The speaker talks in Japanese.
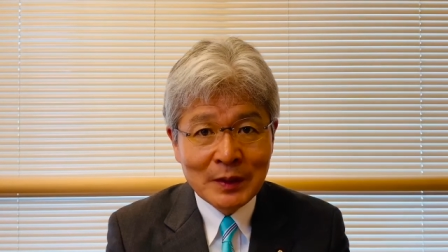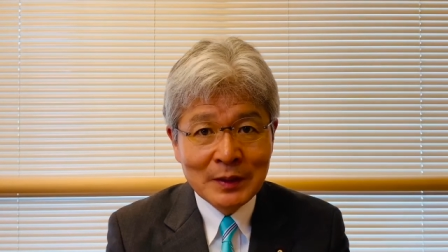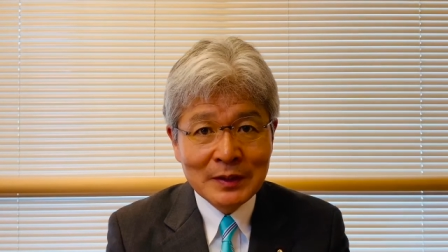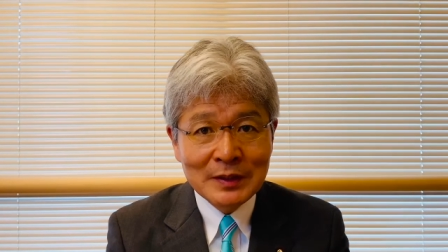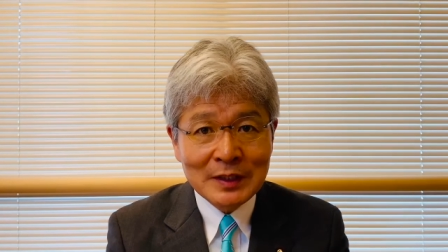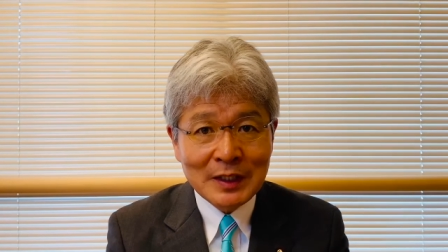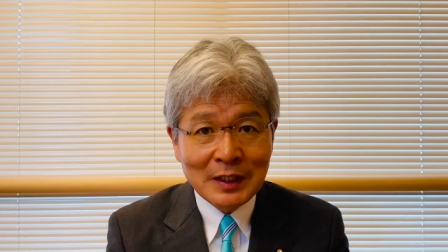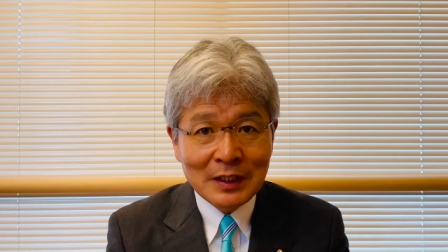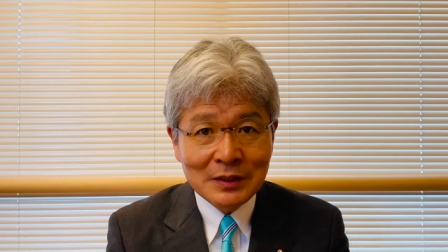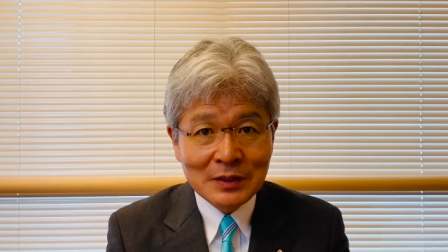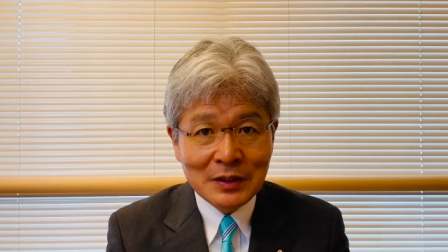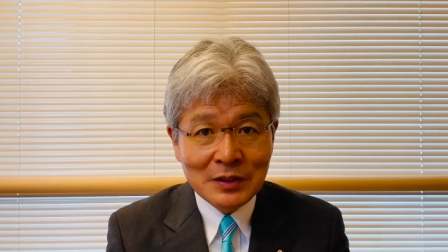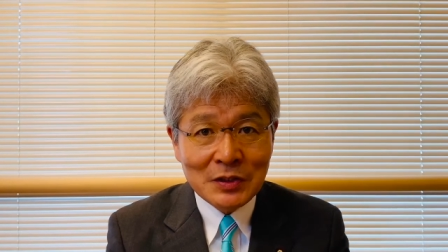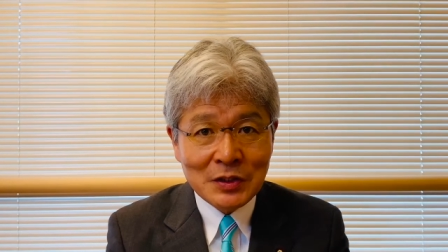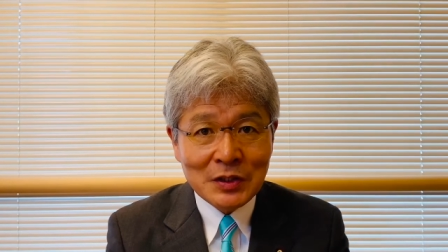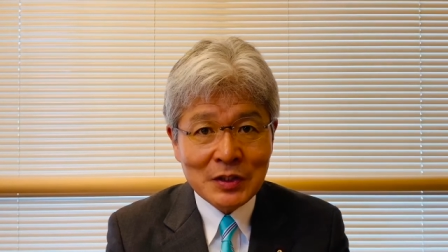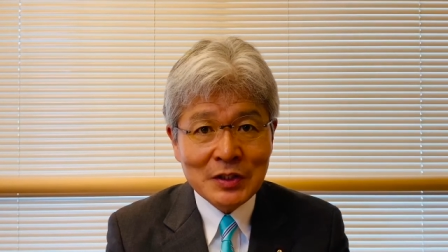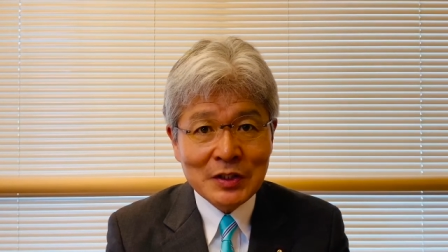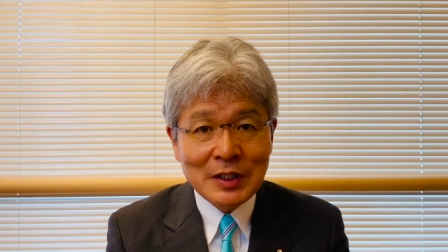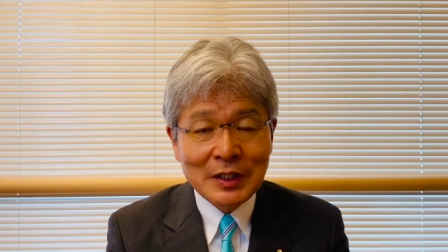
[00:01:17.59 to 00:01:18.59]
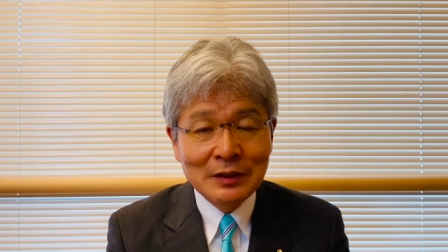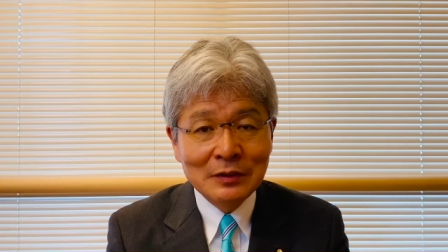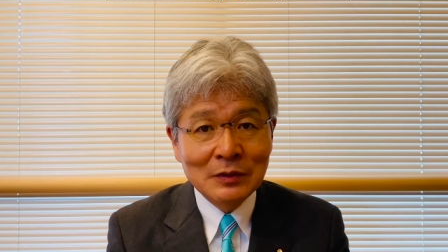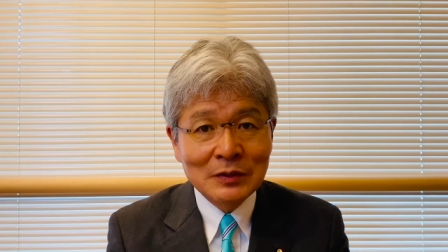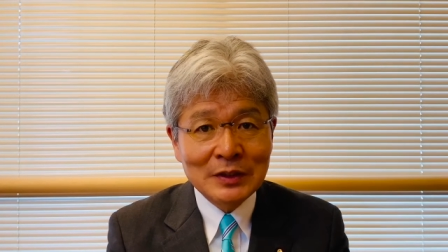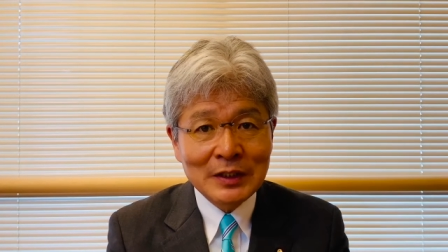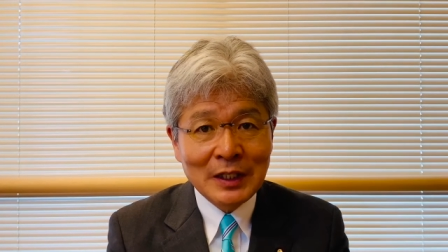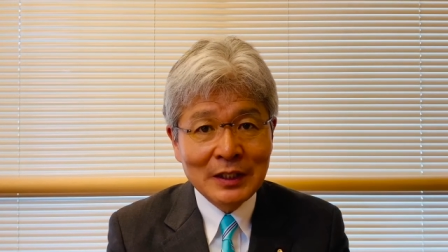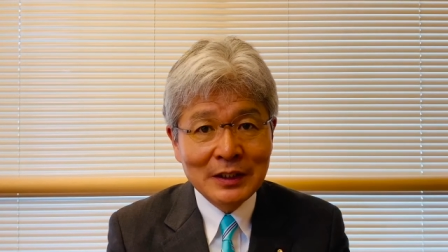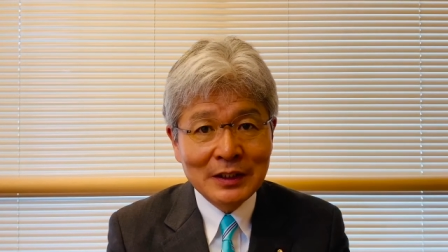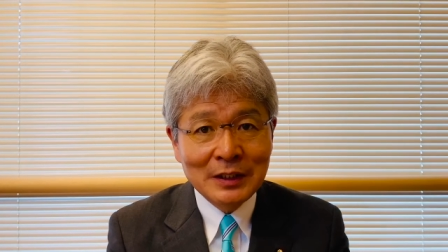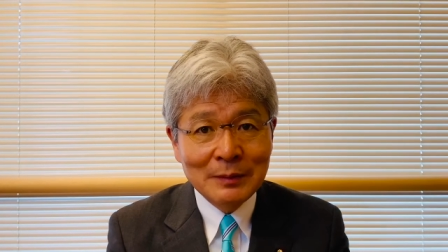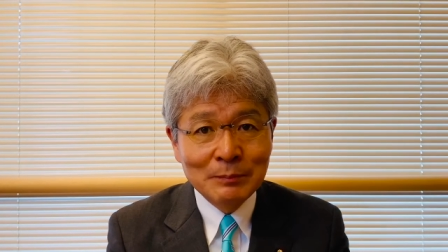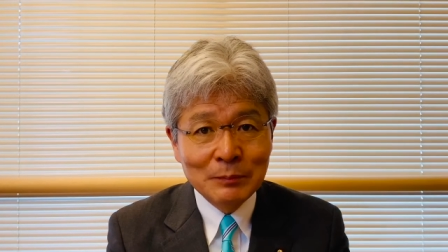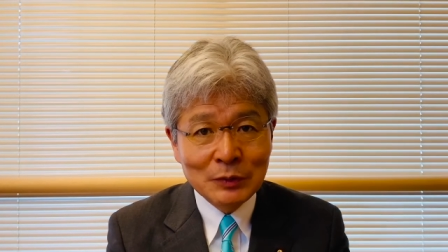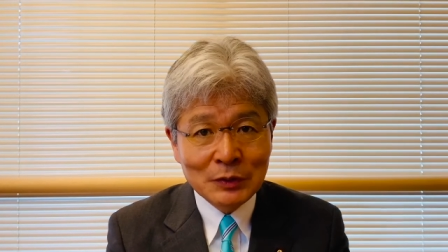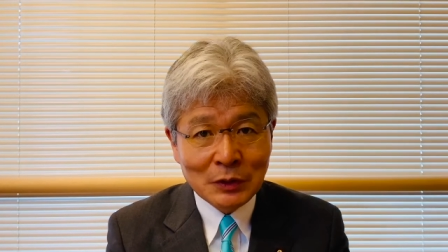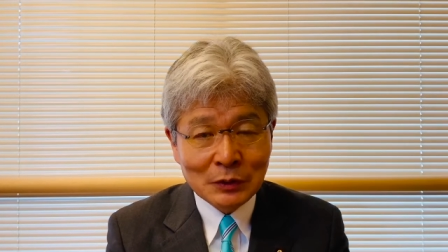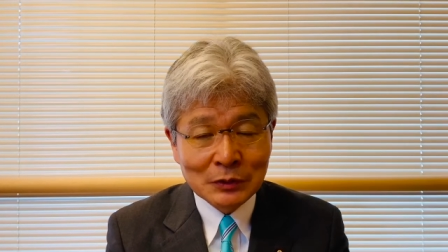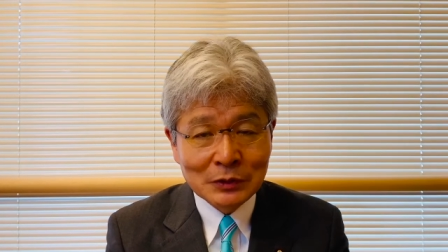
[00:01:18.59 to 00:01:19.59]
さらに自治体の財
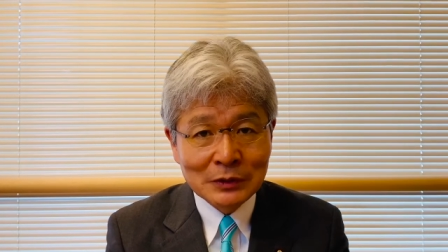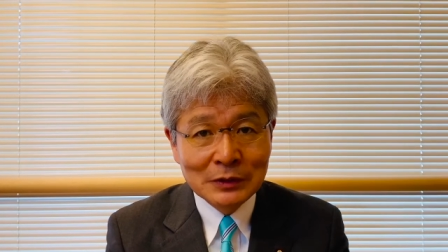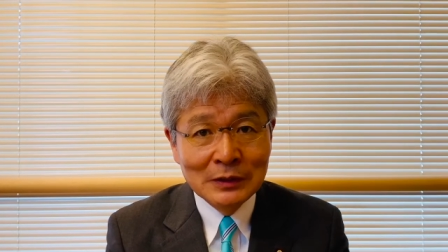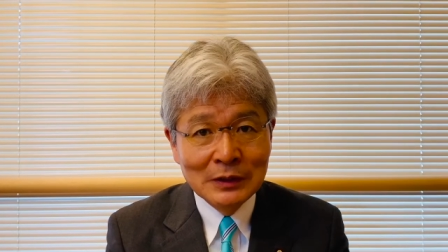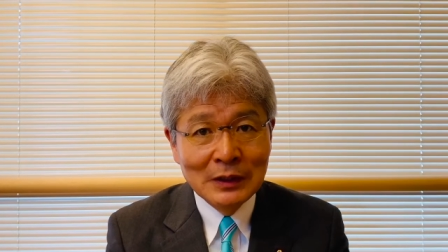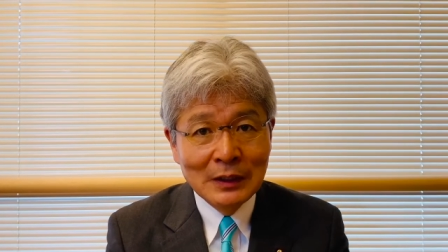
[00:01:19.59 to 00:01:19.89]
源不足、